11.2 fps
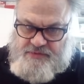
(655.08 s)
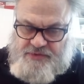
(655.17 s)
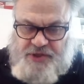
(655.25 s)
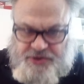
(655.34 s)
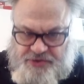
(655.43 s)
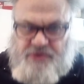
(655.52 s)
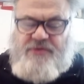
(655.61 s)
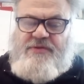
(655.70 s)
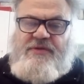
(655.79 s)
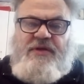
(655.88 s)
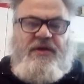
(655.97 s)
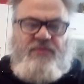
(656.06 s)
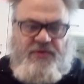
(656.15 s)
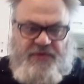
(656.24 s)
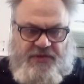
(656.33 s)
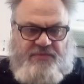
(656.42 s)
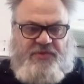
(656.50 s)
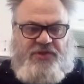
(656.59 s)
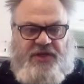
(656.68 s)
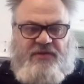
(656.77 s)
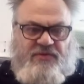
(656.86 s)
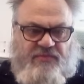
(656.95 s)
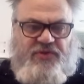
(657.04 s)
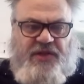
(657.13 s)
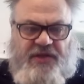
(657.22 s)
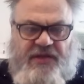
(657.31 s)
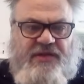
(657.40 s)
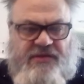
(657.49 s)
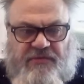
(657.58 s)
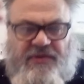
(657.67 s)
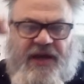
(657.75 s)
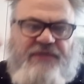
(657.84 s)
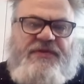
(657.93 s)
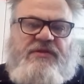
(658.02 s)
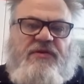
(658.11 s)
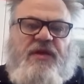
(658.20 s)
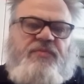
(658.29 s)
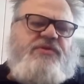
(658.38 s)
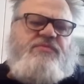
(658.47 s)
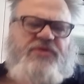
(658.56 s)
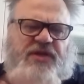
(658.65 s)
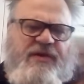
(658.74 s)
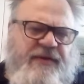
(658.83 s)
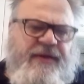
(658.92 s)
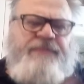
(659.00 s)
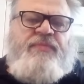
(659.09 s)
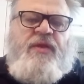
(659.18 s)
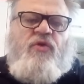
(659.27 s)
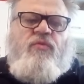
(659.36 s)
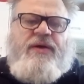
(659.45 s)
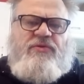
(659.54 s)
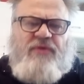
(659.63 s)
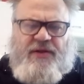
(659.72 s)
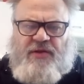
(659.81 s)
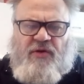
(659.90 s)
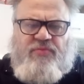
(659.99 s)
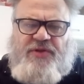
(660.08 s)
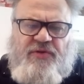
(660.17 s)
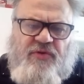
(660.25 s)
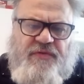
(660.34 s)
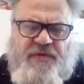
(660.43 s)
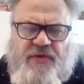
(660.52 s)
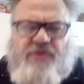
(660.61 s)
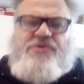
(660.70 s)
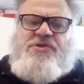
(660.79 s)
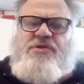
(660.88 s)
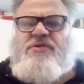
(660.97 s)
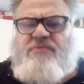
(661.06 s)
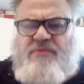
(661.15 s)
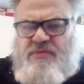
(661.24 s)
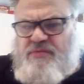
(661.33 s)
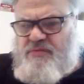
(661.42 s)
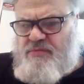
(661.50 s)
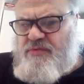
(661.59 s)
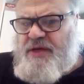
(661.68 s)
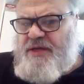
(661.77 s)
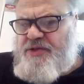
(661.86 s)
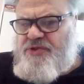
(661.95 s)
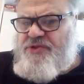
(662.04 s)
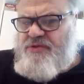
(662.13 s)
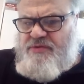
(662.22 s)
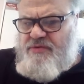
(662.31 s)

1000. Yy, Powiedzmy, że no budynki nie są tak wysokie. Powiedzmy, że kubatura tego budynku wynosi jakieś